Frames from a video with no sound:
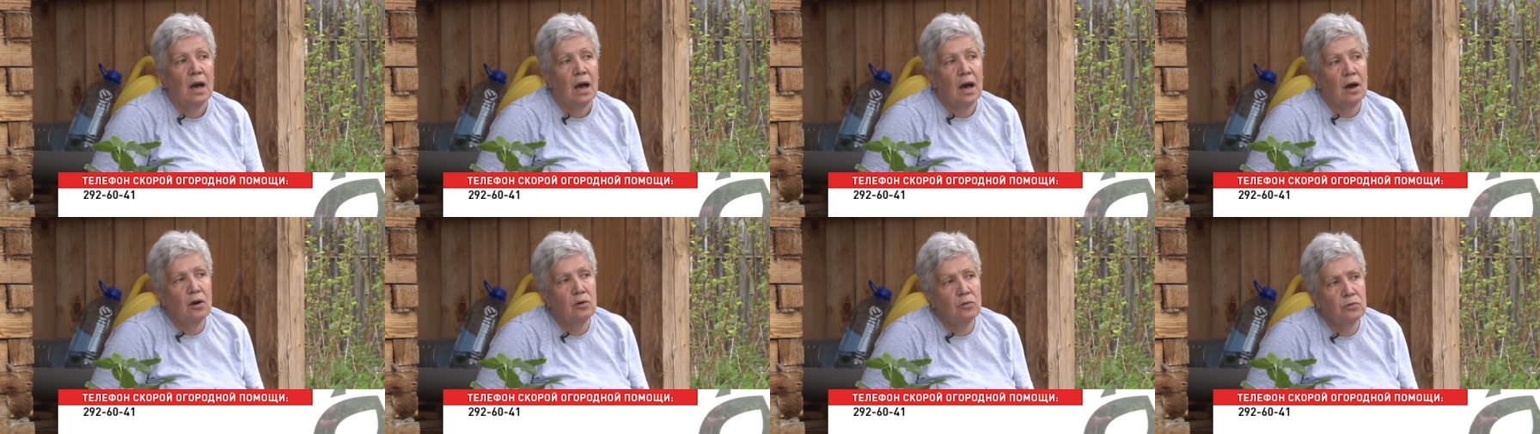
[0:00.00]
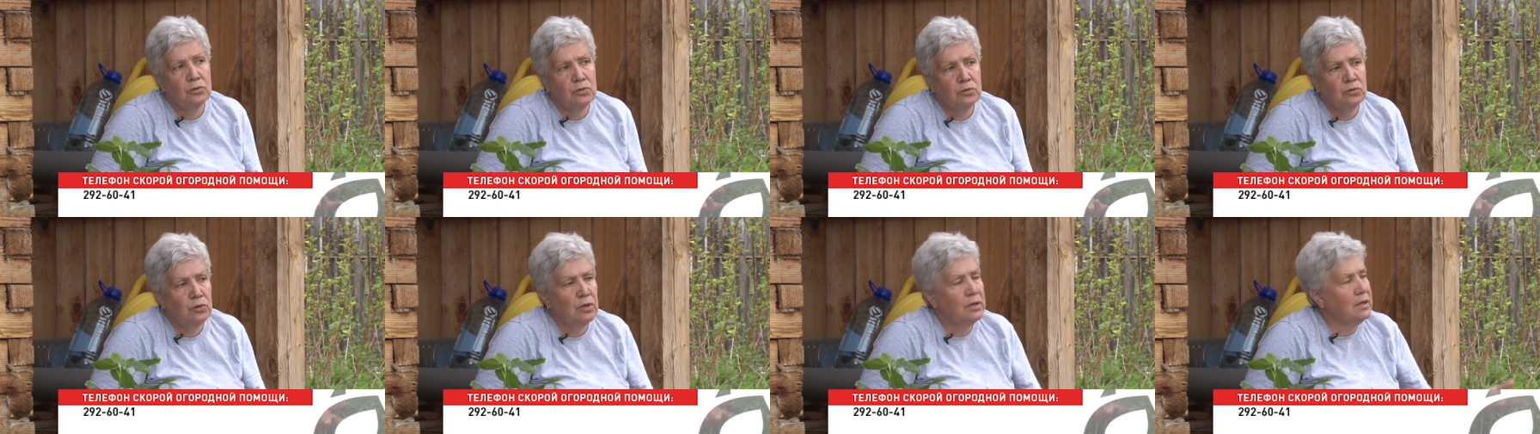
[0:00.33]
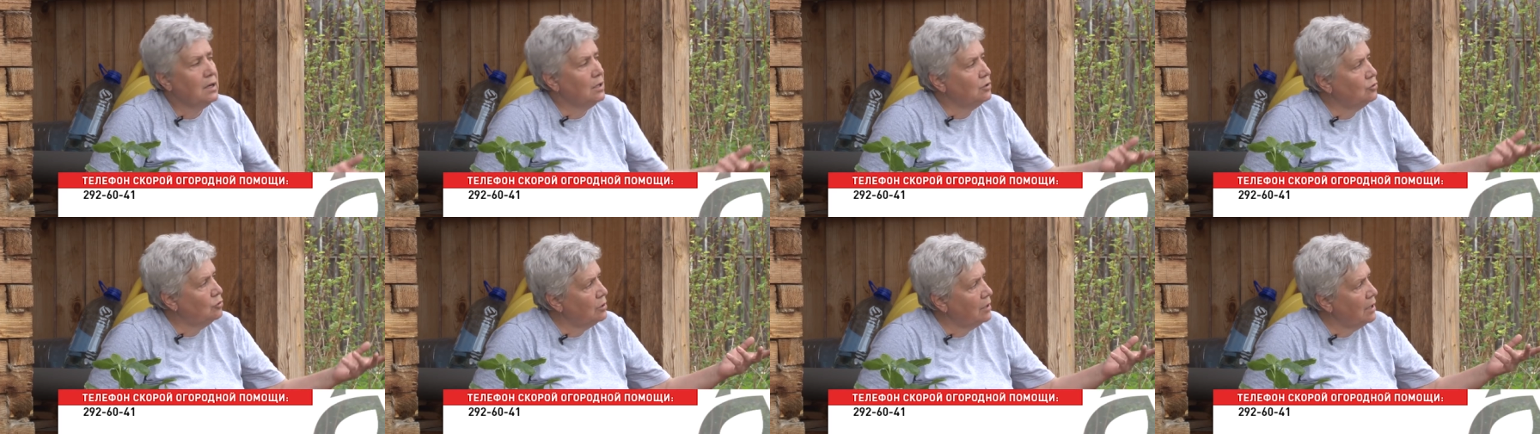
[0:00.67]
а у той,
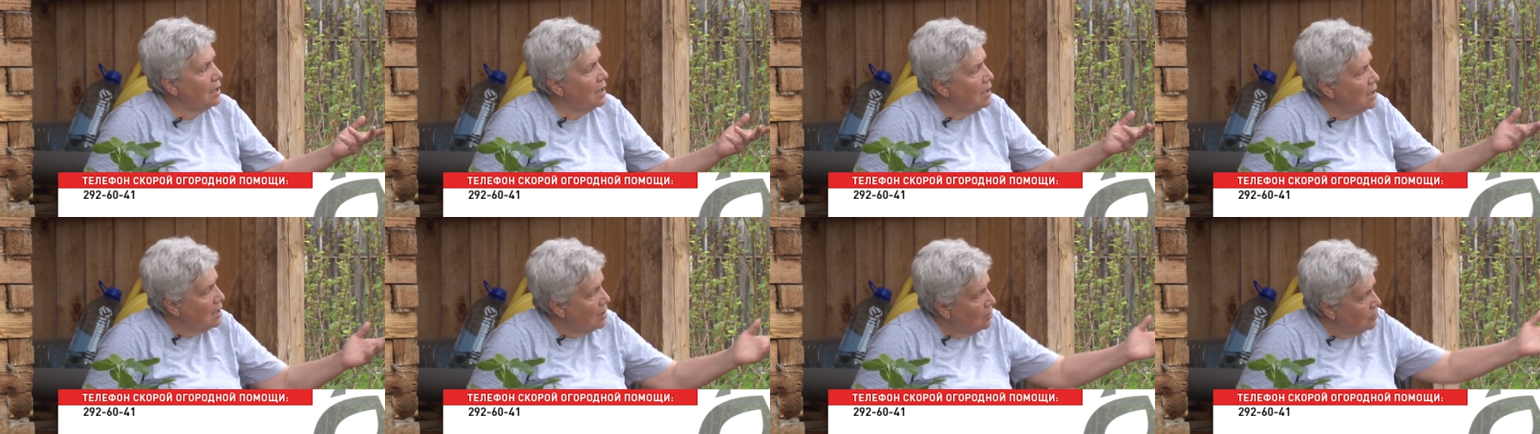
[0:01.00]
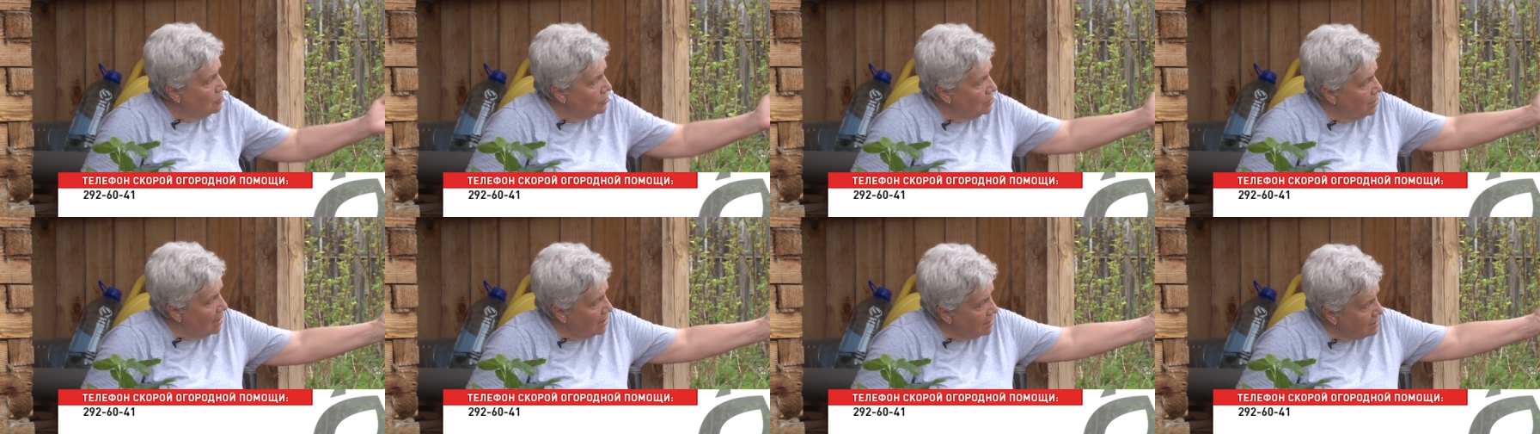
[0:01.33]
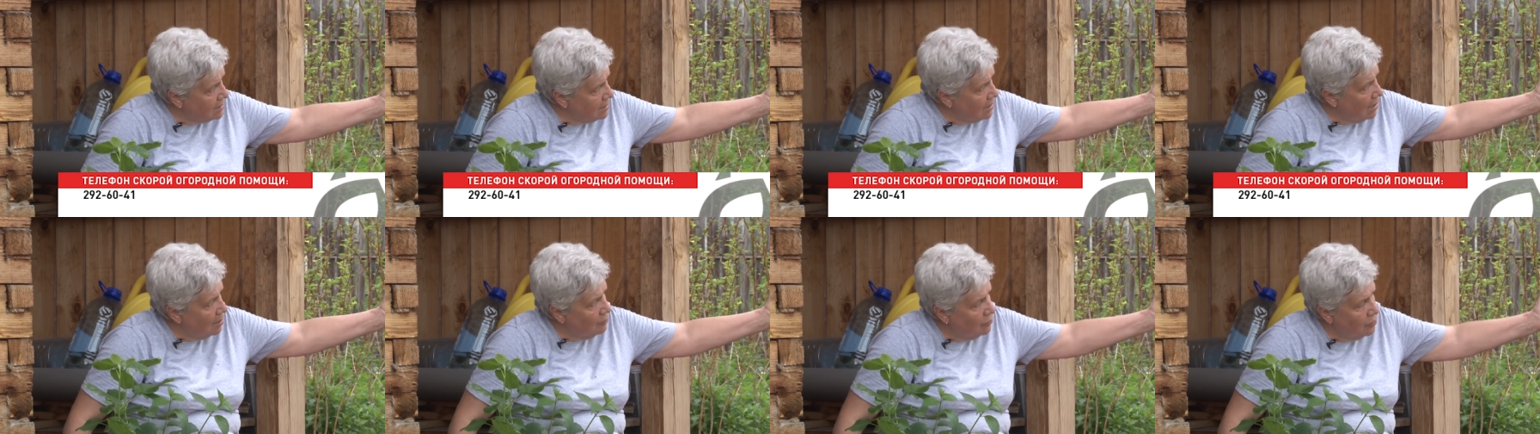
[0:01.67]
которая у нас
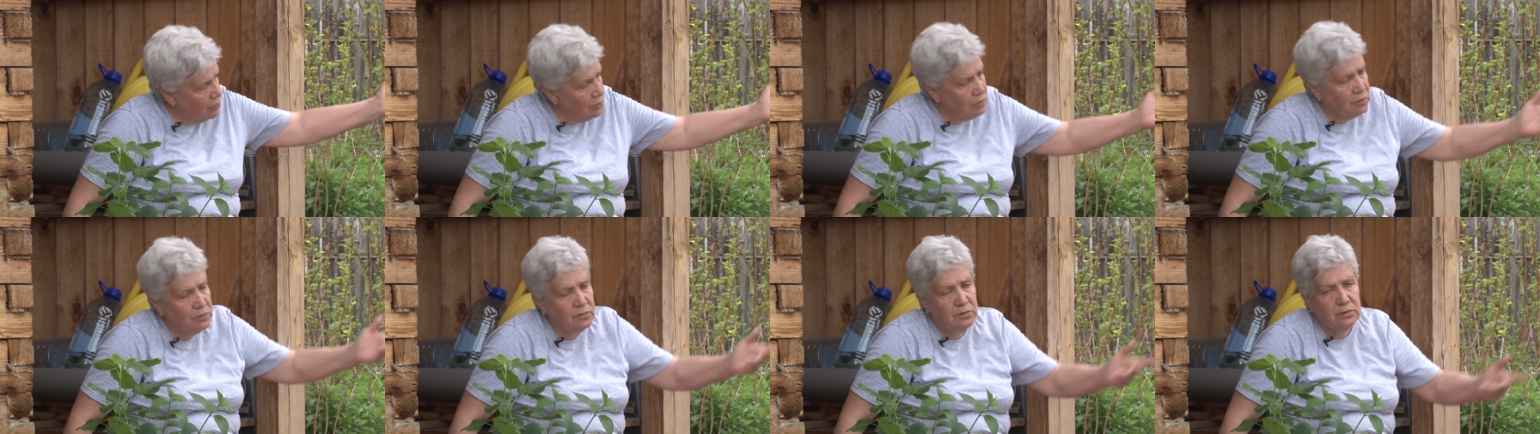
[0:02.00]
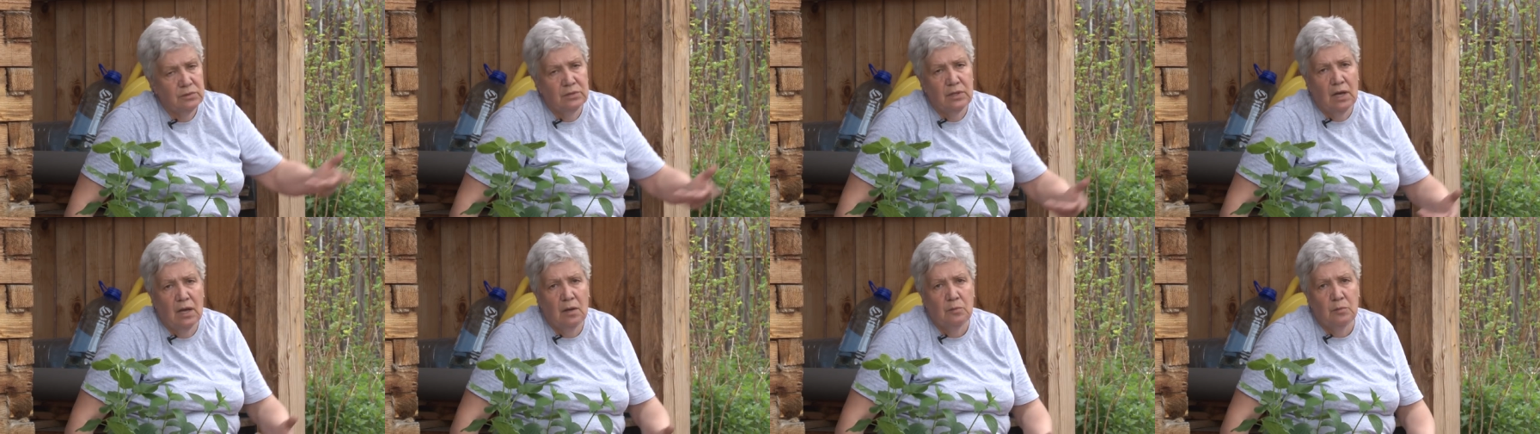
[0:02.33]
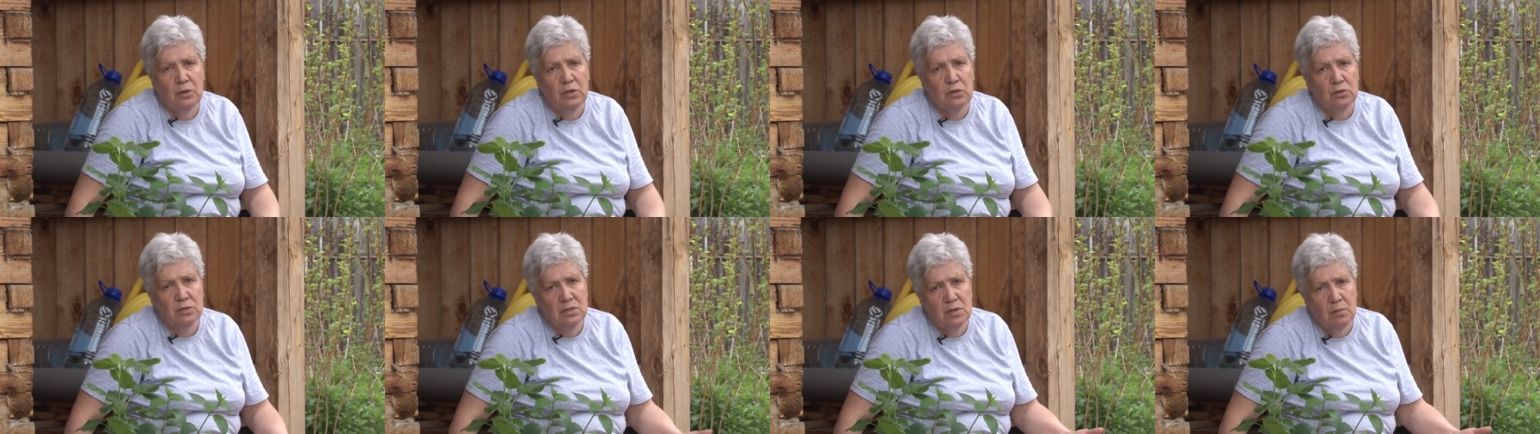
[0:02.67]
там вот, э, да,
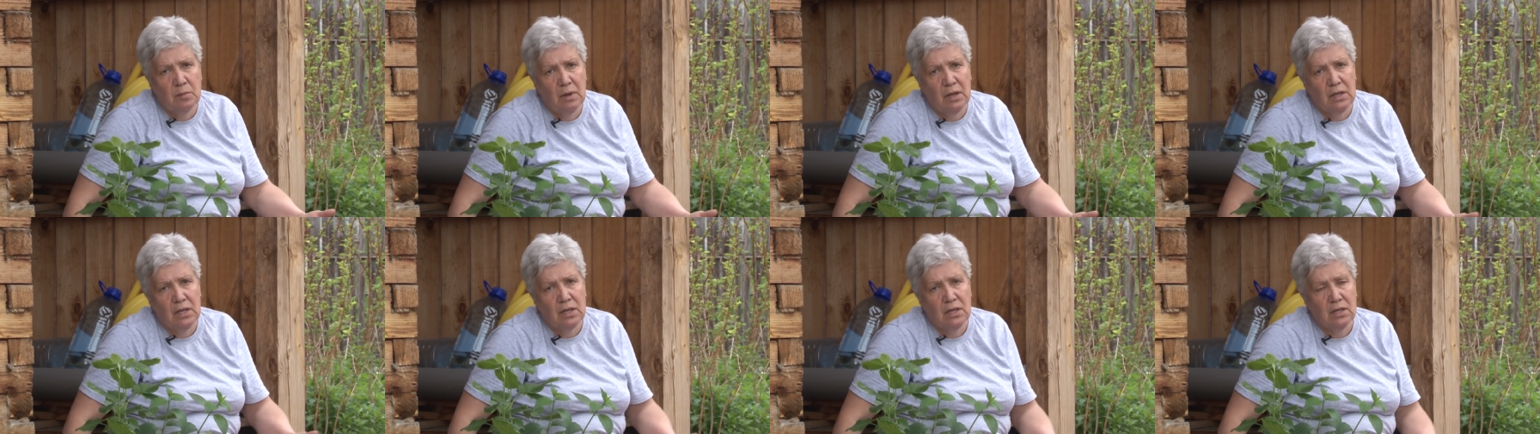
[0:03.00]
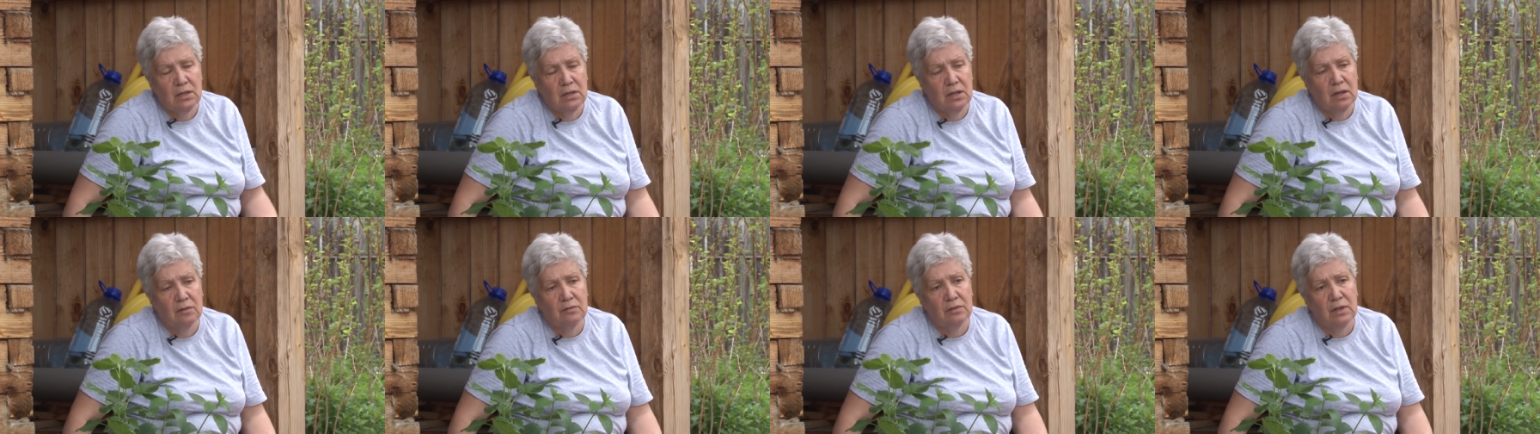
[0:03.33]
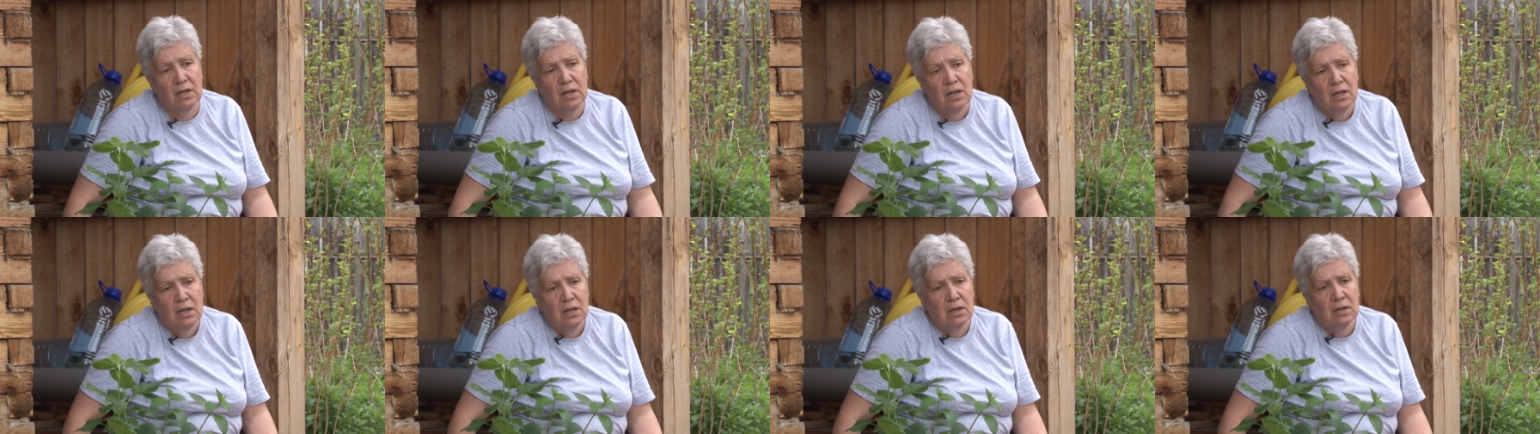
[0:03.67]
мы ее снимали
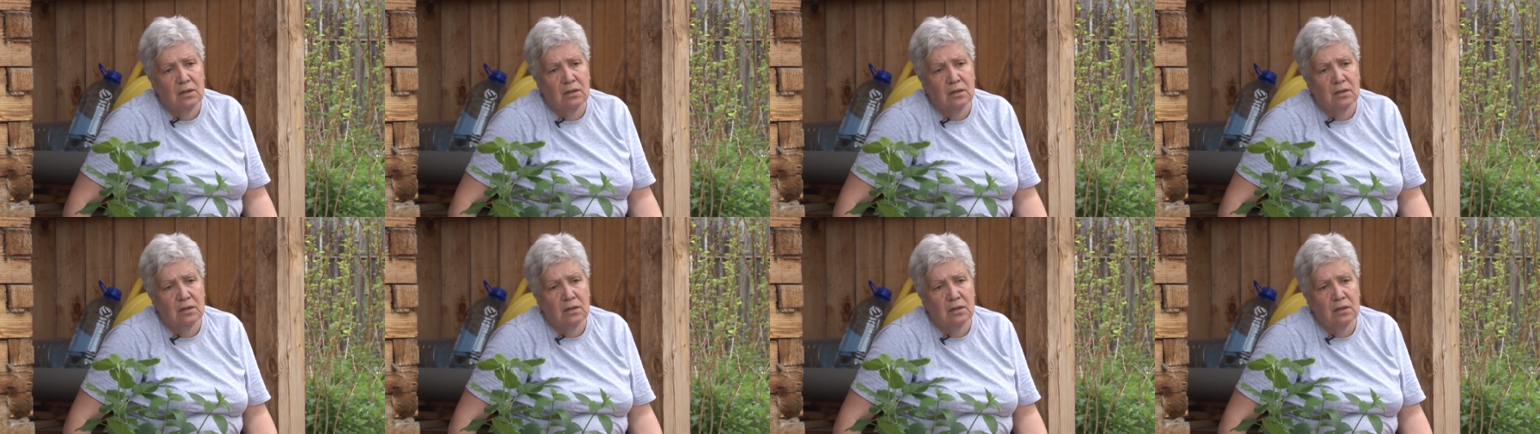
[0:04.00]
недавно,